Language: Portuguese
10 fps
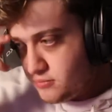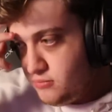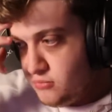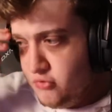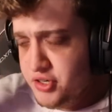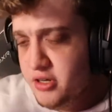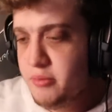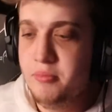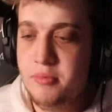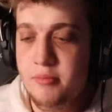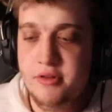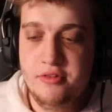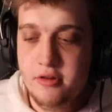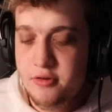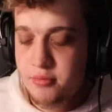Eu achei que pelo menos
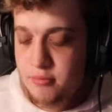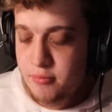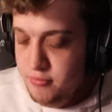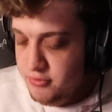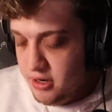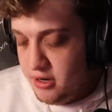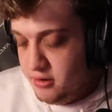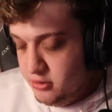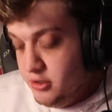teria tipo, um, sei lá,